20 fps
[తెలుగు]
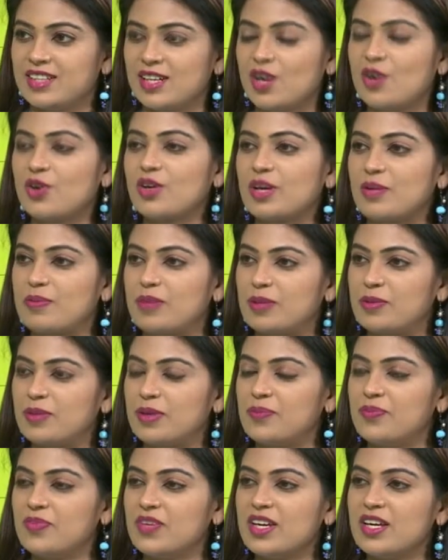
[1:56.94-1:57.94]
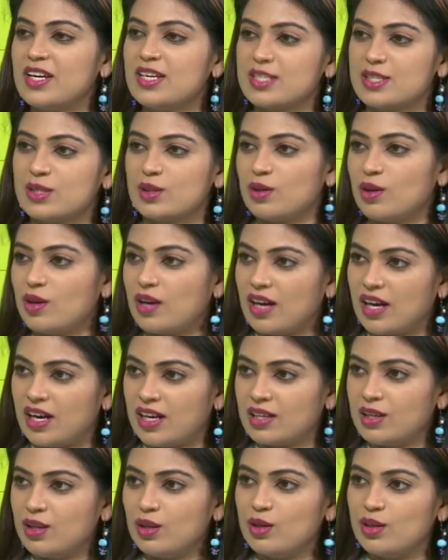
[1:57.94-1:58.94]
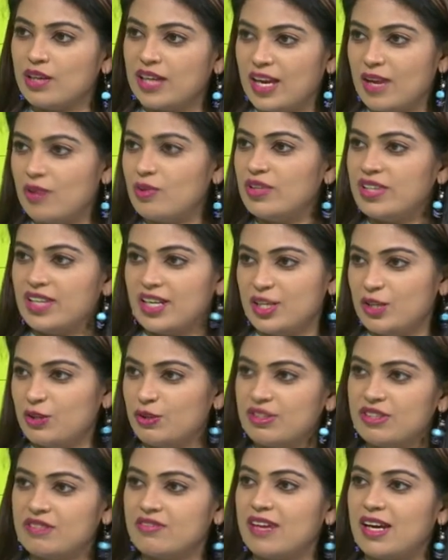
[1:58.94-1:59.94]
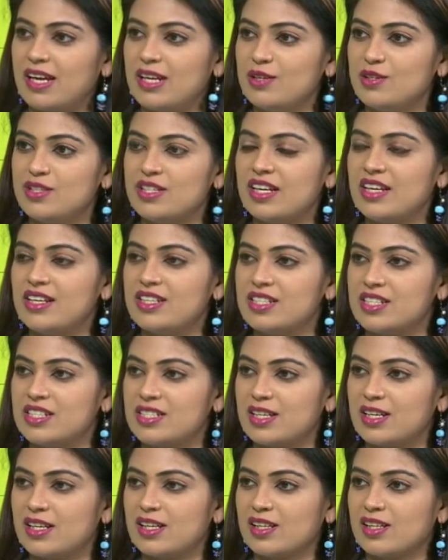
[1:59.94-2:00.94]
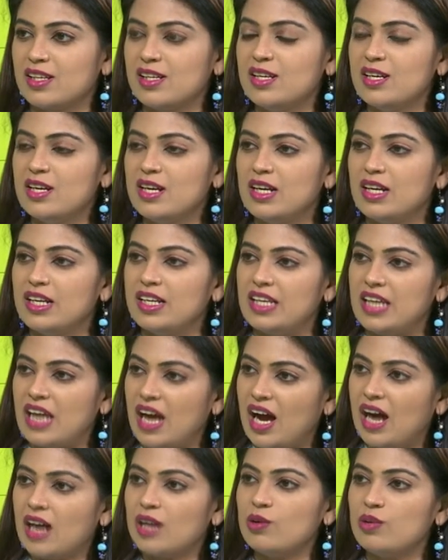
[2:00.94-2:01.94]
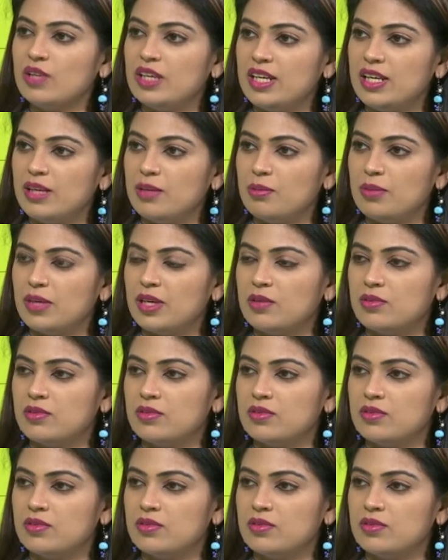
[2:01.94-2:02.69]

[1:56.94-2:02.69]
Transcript: ఓకే పద్మా సో ఆకుల్లో ఏముంటాయి న్యూట్రియన్ వాల్యూస్ తెలియచేశారు కదా ఈ ఆకుల్ని మనం